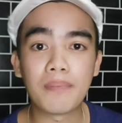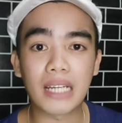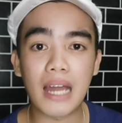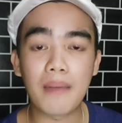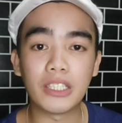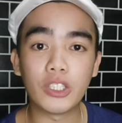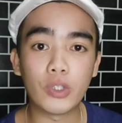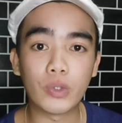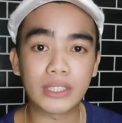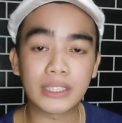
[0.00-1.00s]
malaman
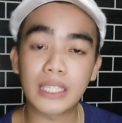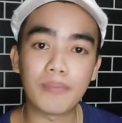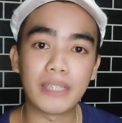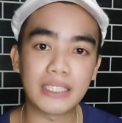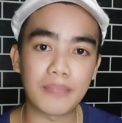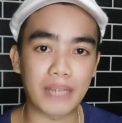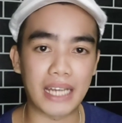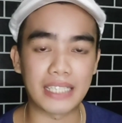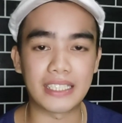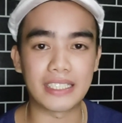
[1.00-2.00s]
nyo yung step-by-step -step
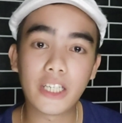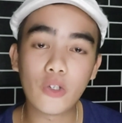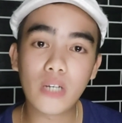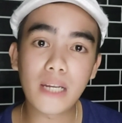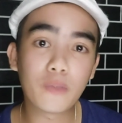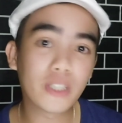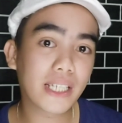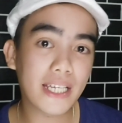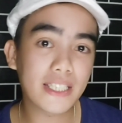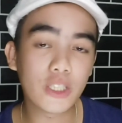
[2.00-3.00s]
process. Ngayong alam mo na
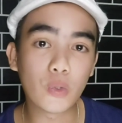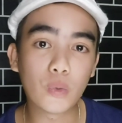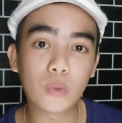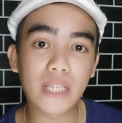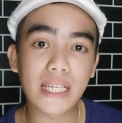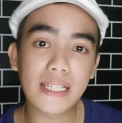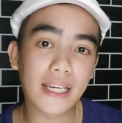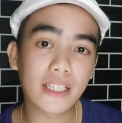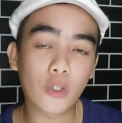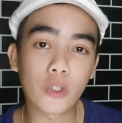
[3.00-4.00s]
guys yung
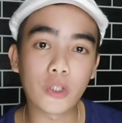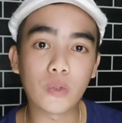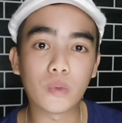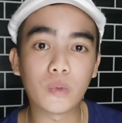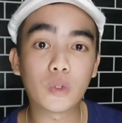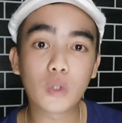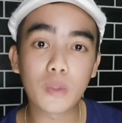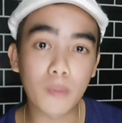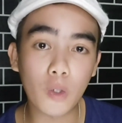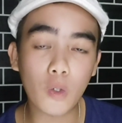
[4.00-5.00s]
dahilan or yung gusto
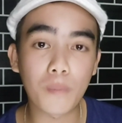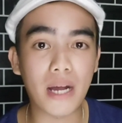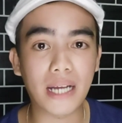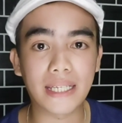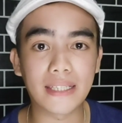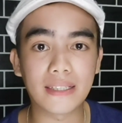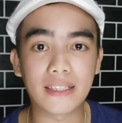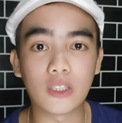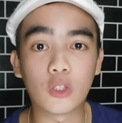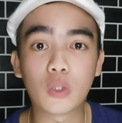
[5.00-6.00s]
mo kung bakit
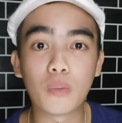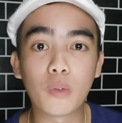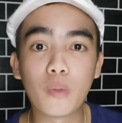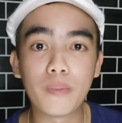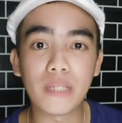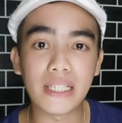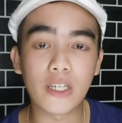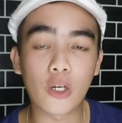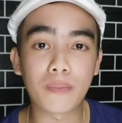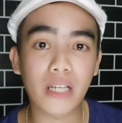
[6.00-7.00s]
gusto mong bumili
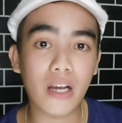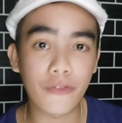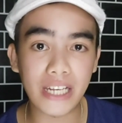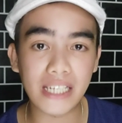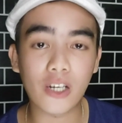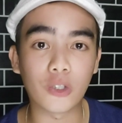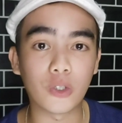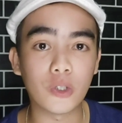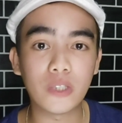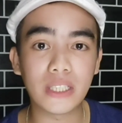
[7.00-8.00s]
or mag-avail ng
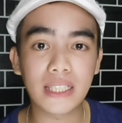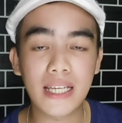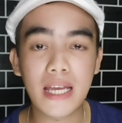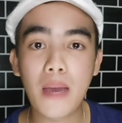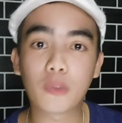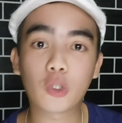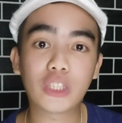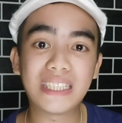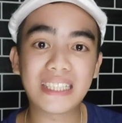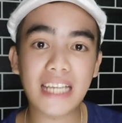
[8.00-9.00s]
condo unit,
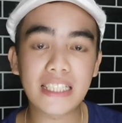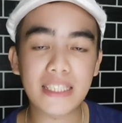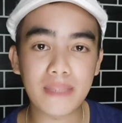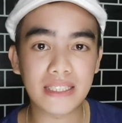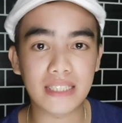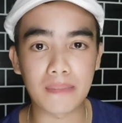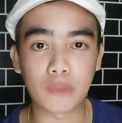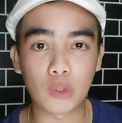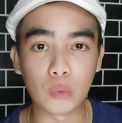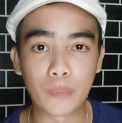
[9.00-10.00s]
proceed na tayo sa may step
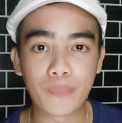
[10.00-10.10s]
2.